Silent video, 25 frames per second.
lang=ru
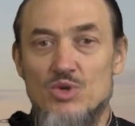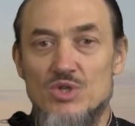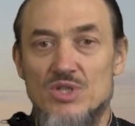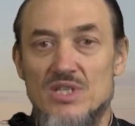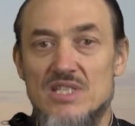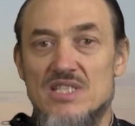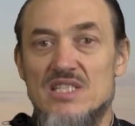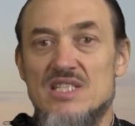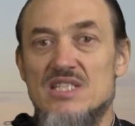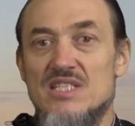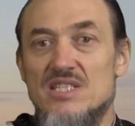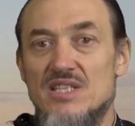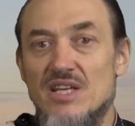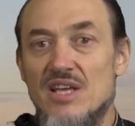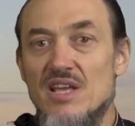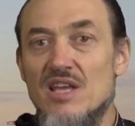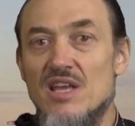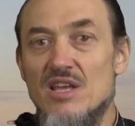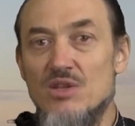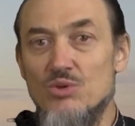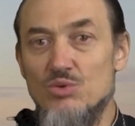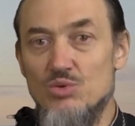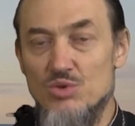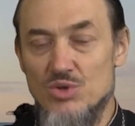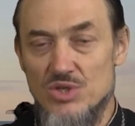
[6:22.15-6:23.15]
что
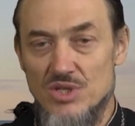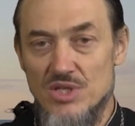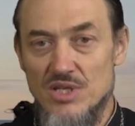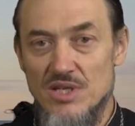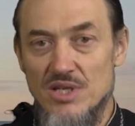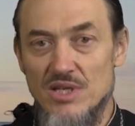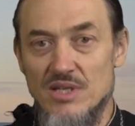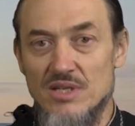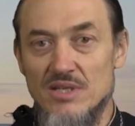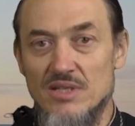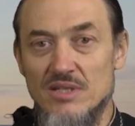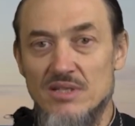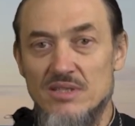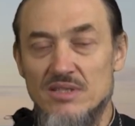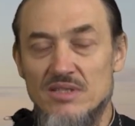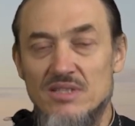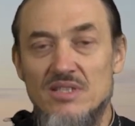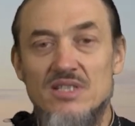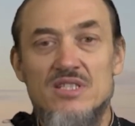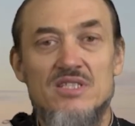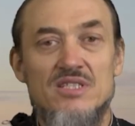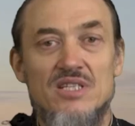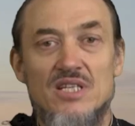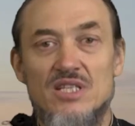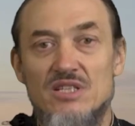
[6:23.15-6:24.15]
состояние души
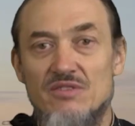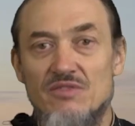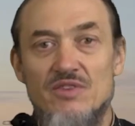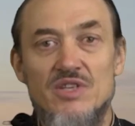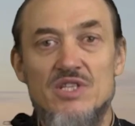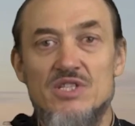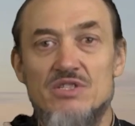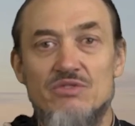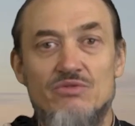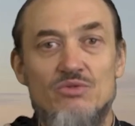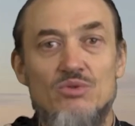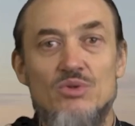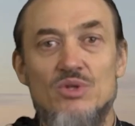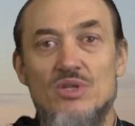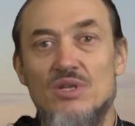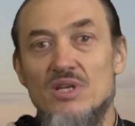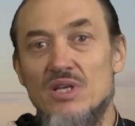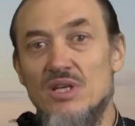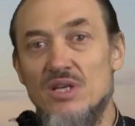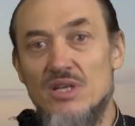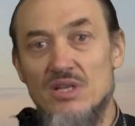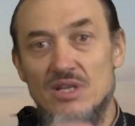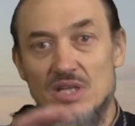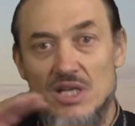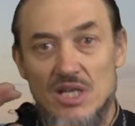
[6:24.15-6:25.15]
не соответствует
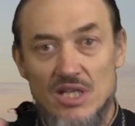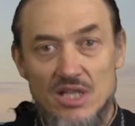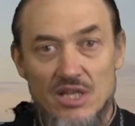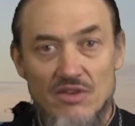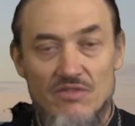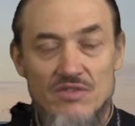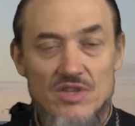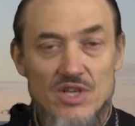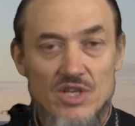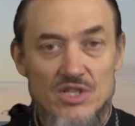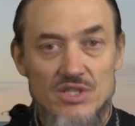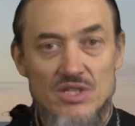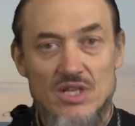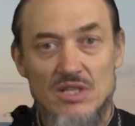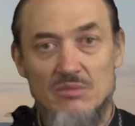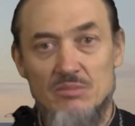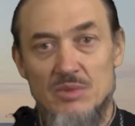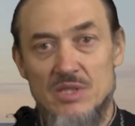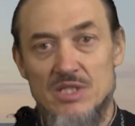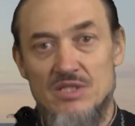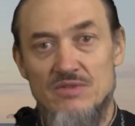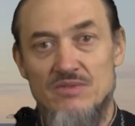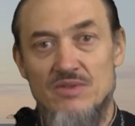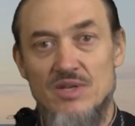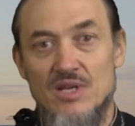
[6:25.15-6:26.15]
этой внешней
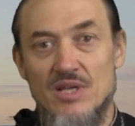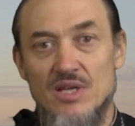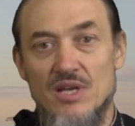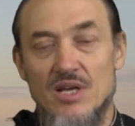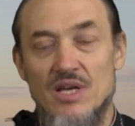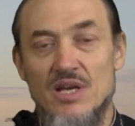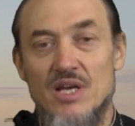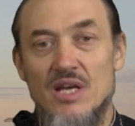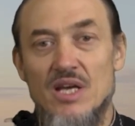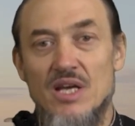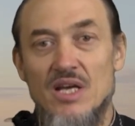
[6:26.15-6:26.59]
атмосфере.